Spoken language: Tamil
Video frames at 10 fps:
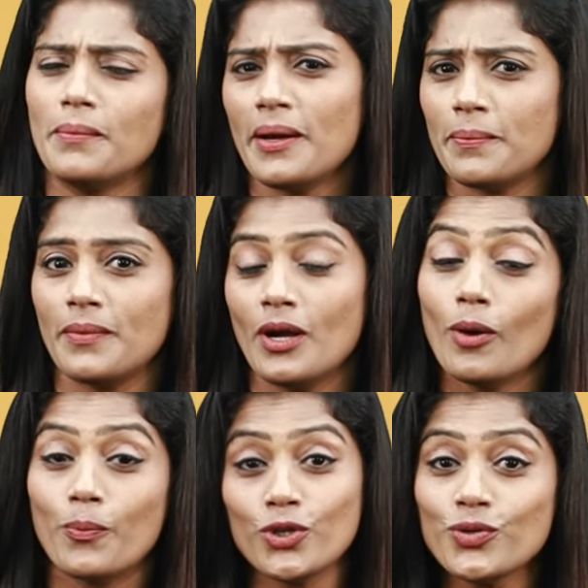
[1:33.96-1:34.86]
மேம்
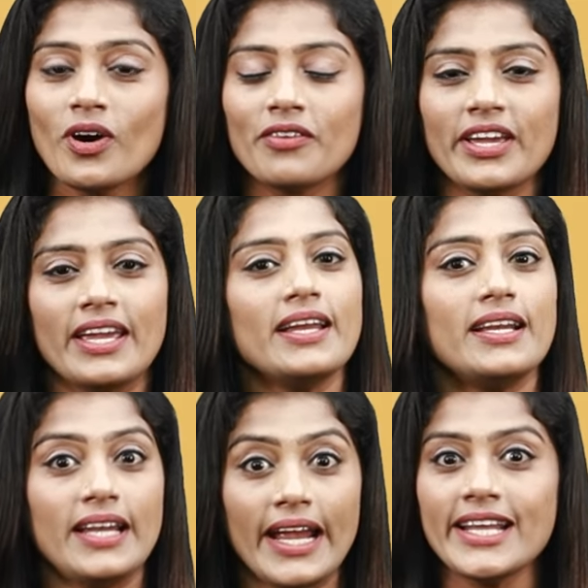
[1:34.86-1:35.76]
பொதுவாகவே
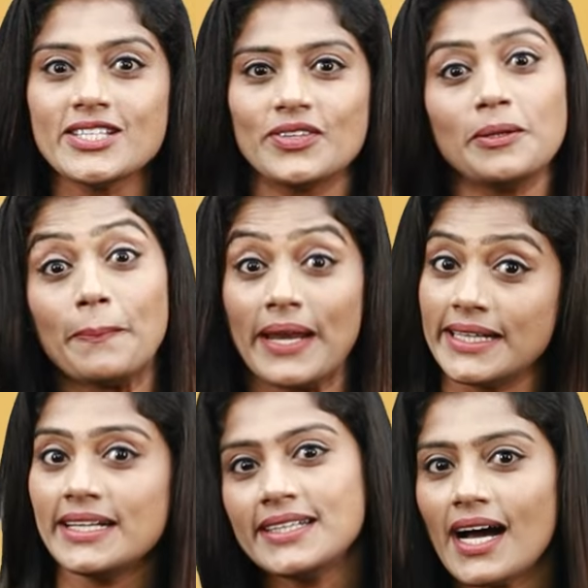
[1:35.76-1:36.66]
லேடிஸ் வந்து
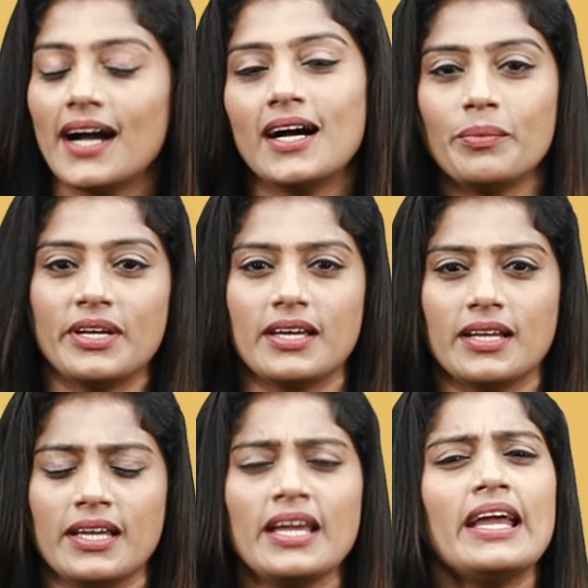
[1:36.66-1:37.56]
ப்ரெக்னென்ட் ஆகாமல்
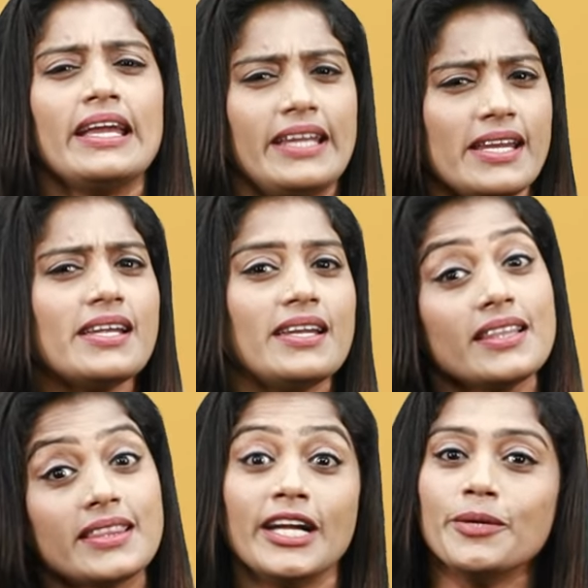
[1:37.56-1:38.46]
இருக்கிறதுக்கு என்னென்ன
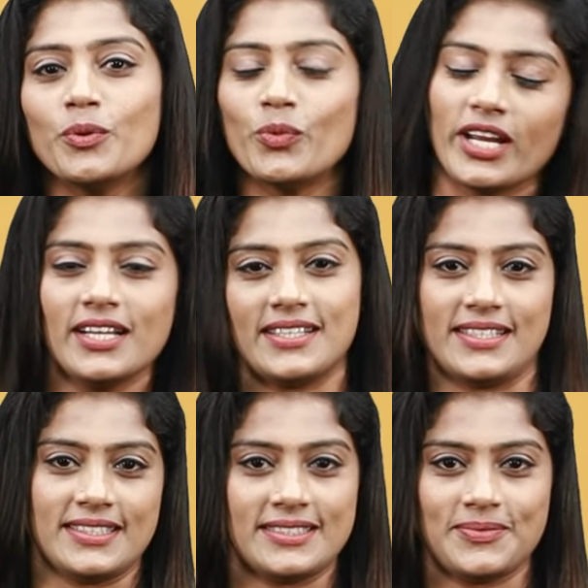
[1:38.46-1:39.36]
தடுப்பு முறைகள்
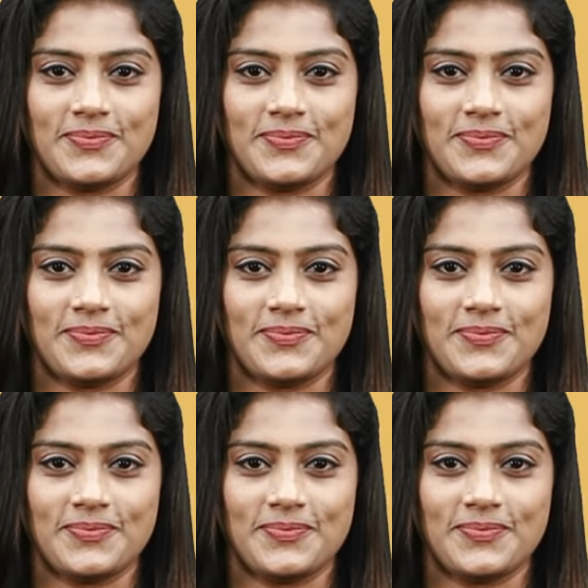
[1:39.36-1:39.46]
இருக்குது